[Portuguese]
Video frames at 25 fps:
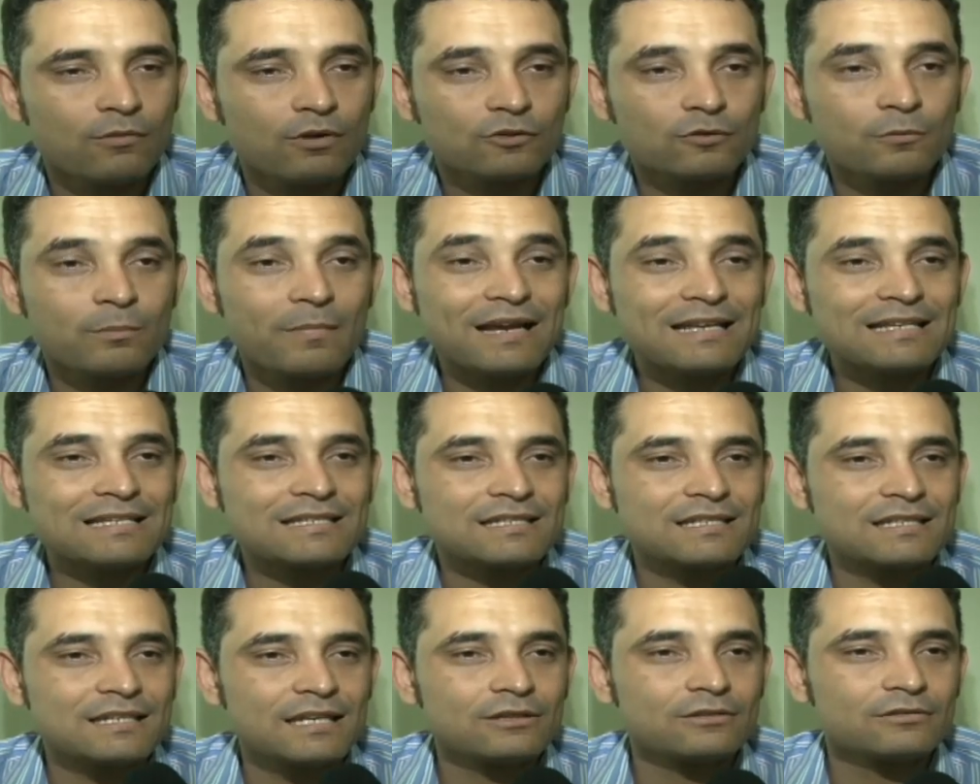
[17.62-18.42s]
Quanto mais
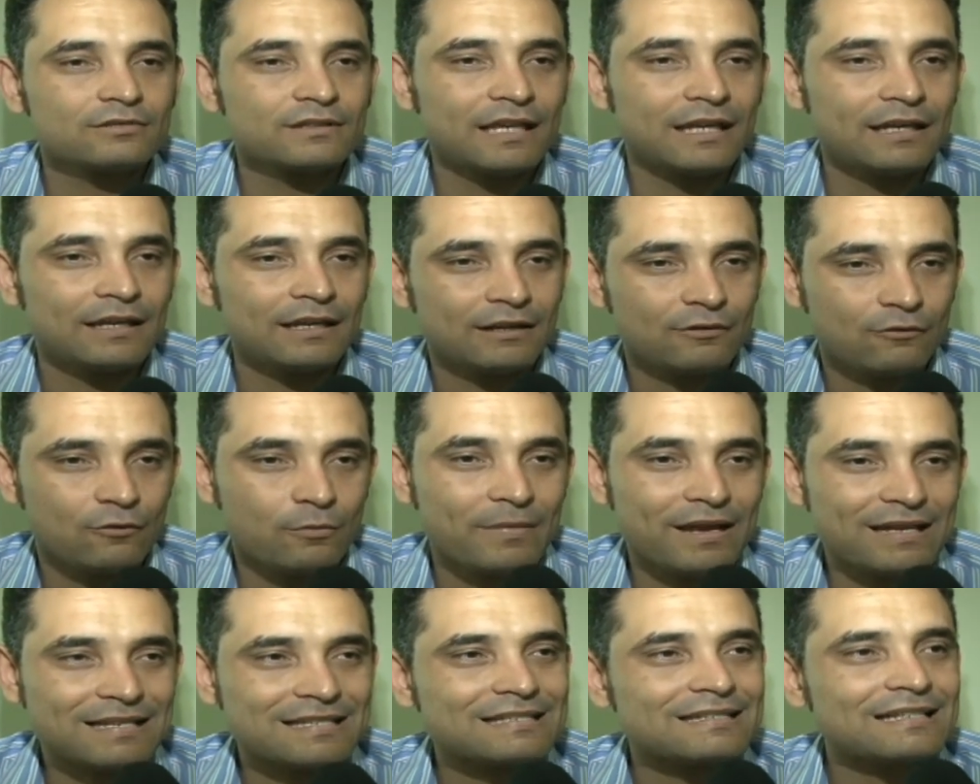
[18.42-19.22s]
cedo
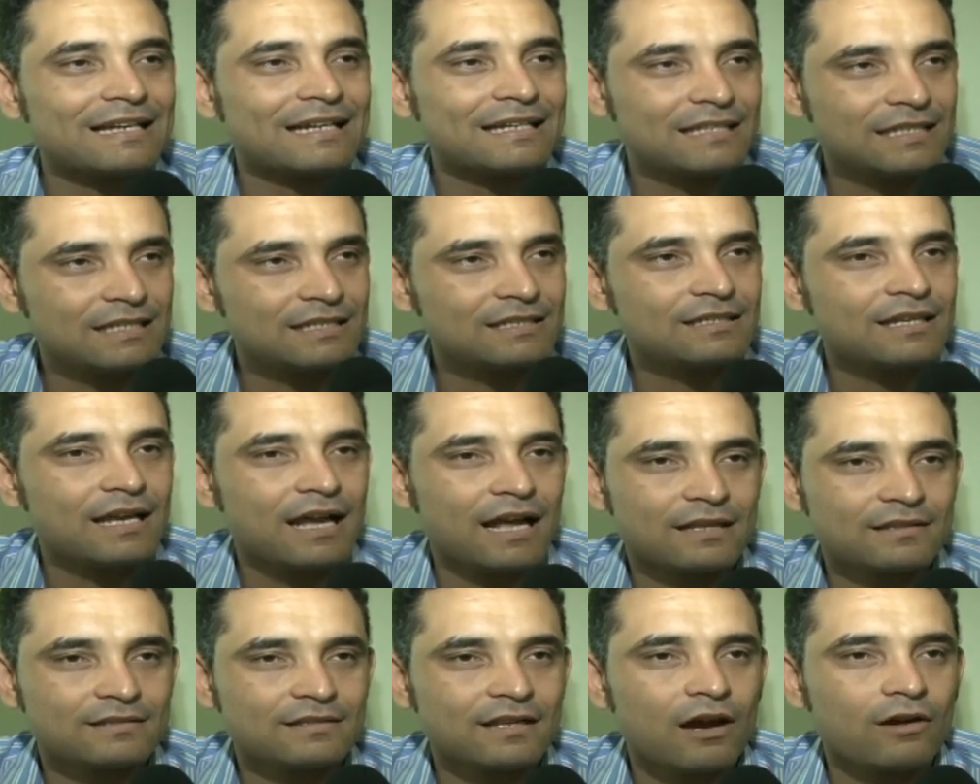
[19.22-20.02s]
começar a
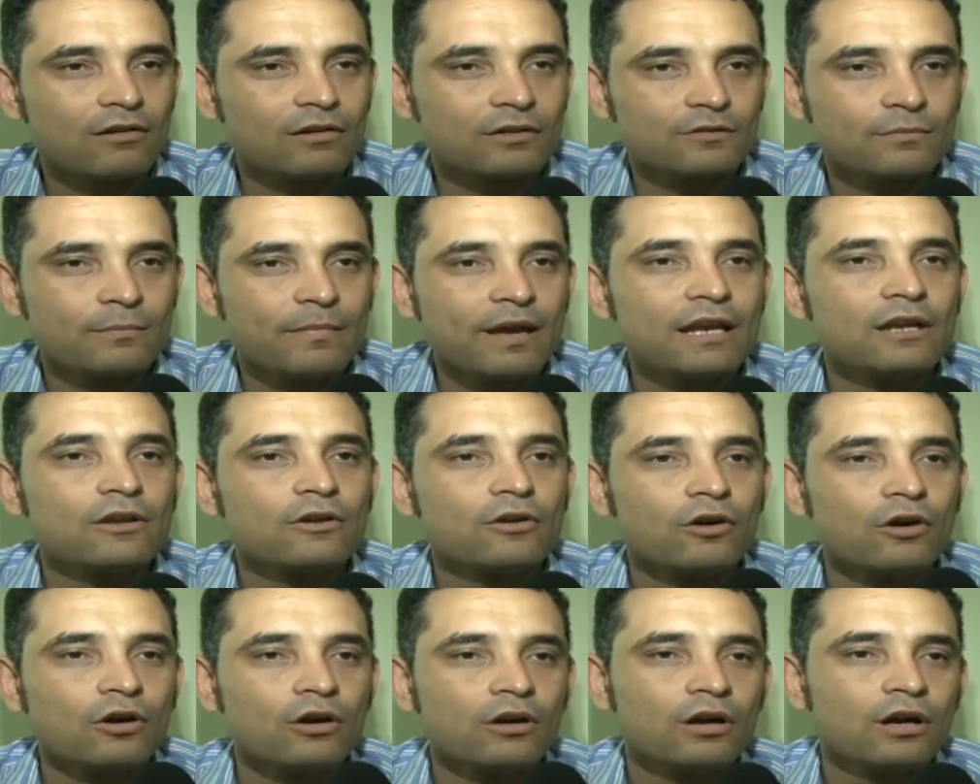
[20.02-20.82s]
iniciar as aulas,
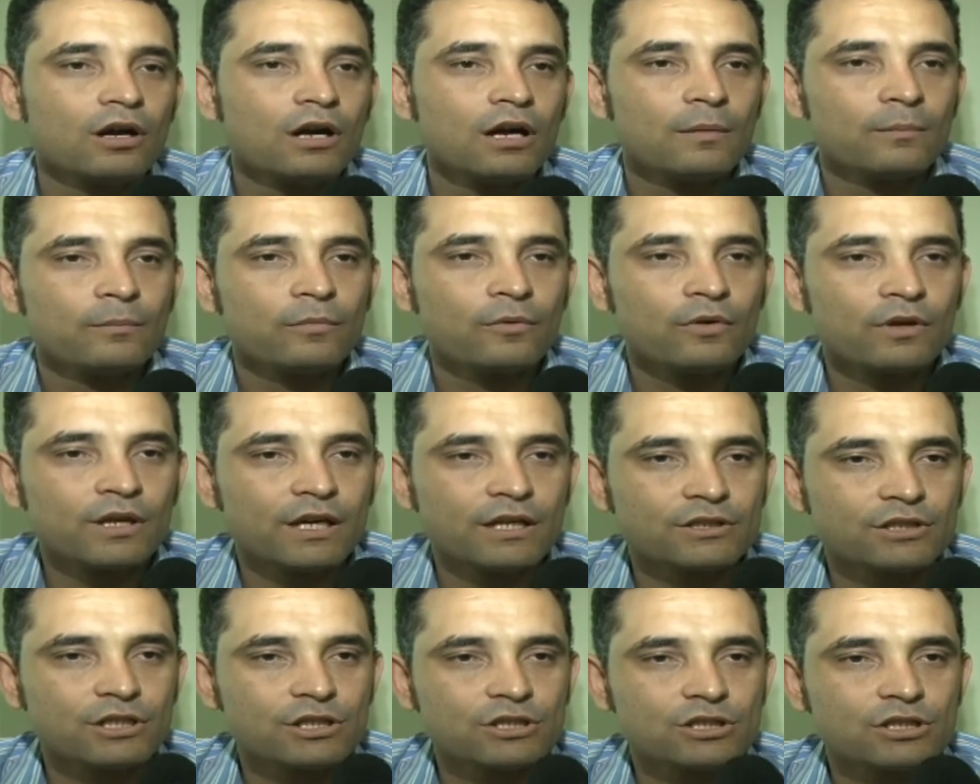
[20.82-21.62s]
melhor,
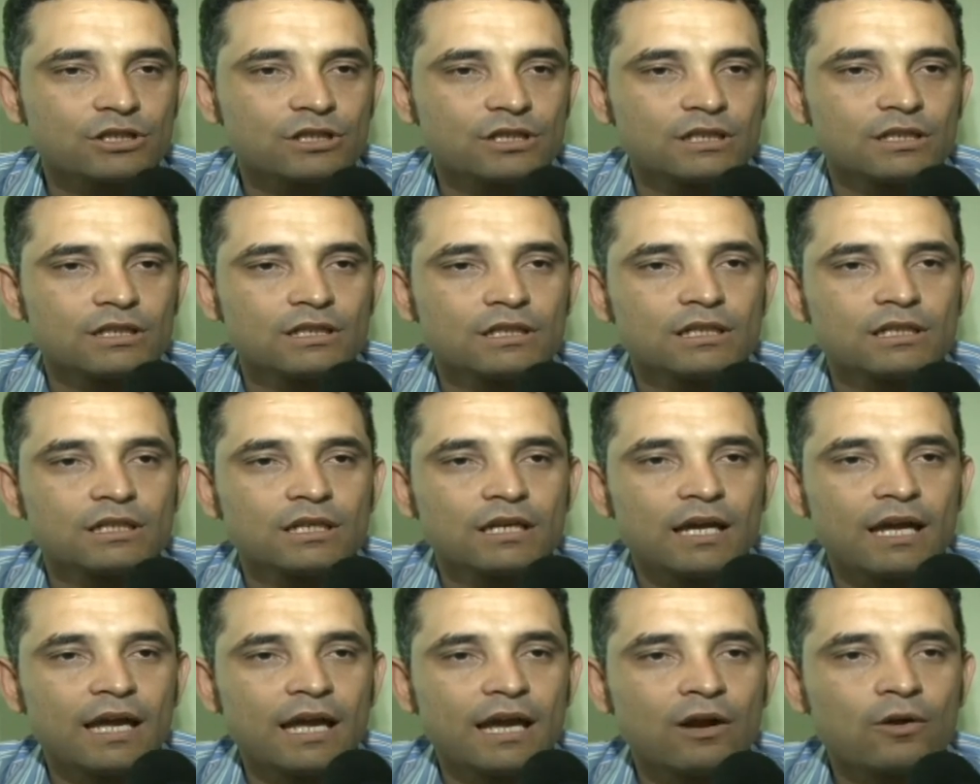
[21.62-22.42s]
porque a gente
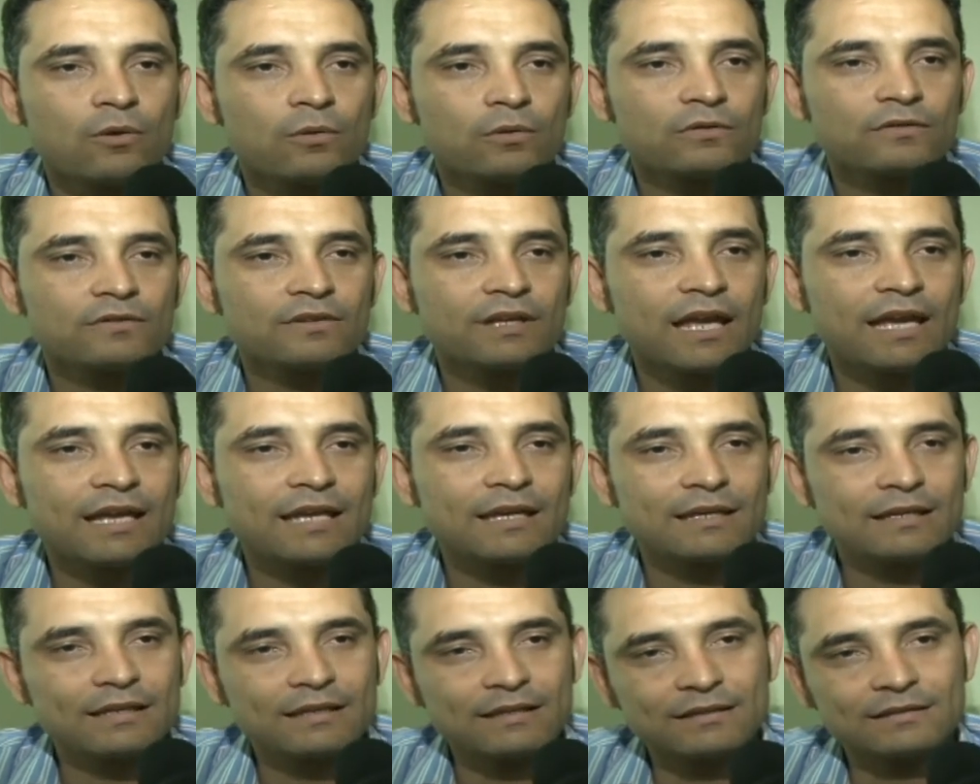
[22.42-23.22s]
é,
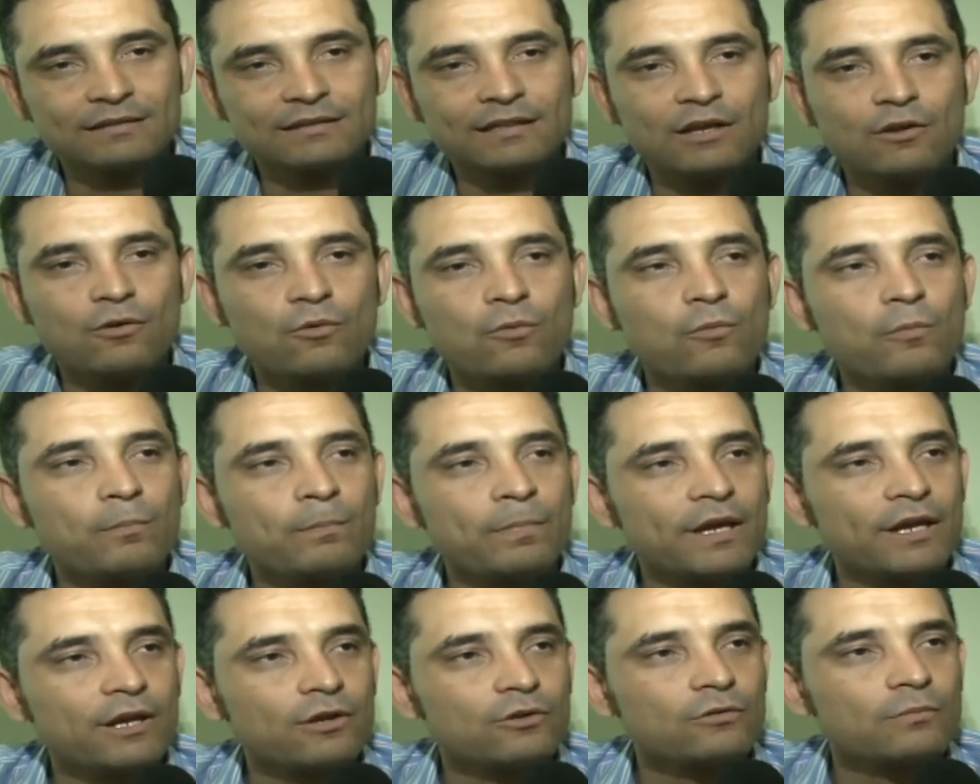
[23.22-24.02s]
consegue ter um
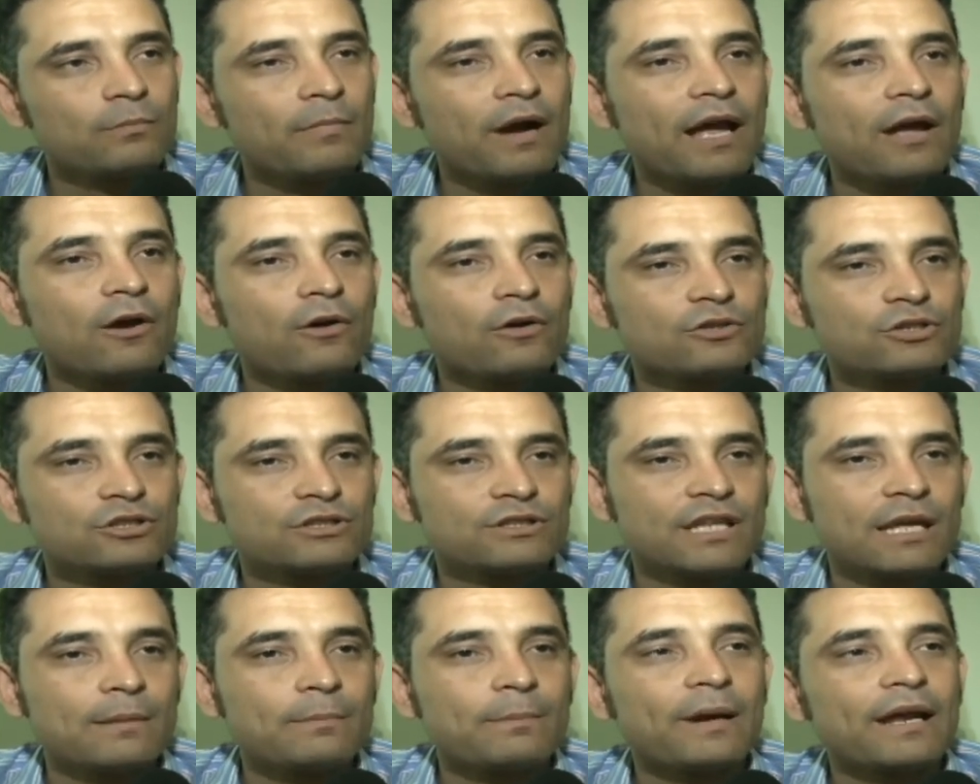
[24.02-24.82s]
período maior de
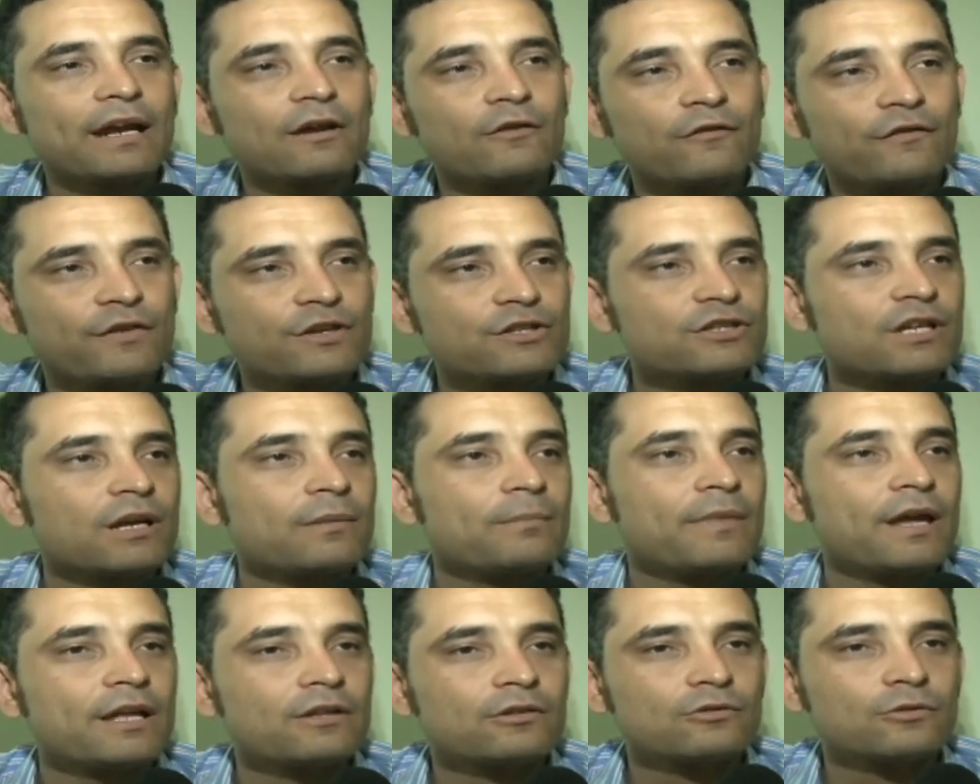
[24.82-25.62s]
tempo para o
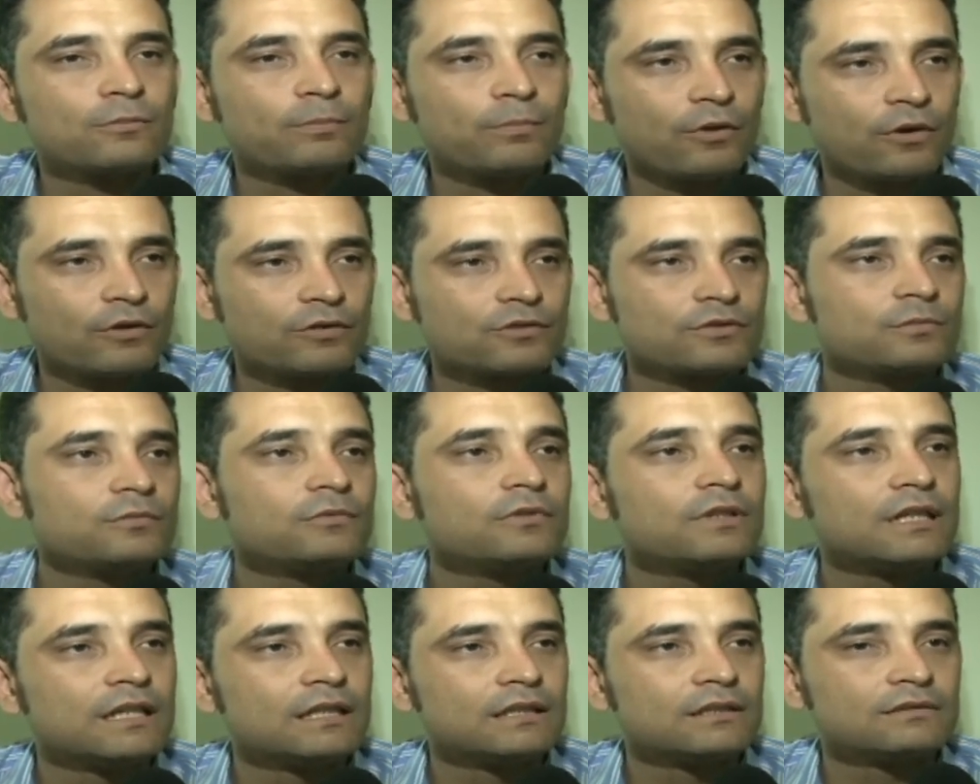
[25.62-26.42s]
fechamento do
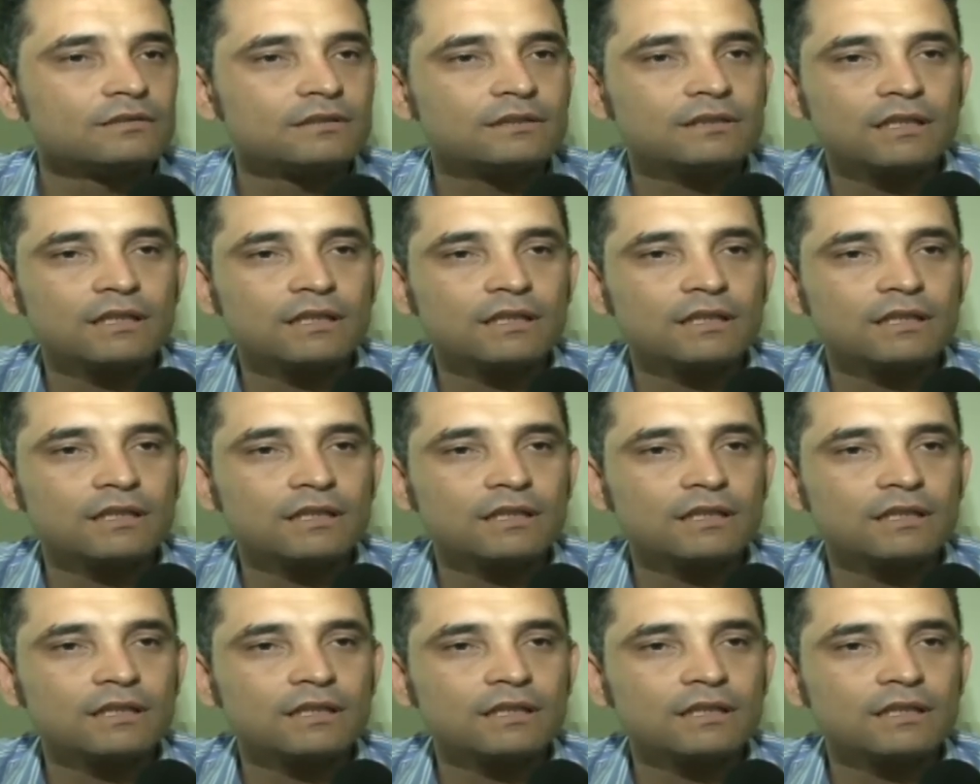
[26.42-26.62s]
próximo ano.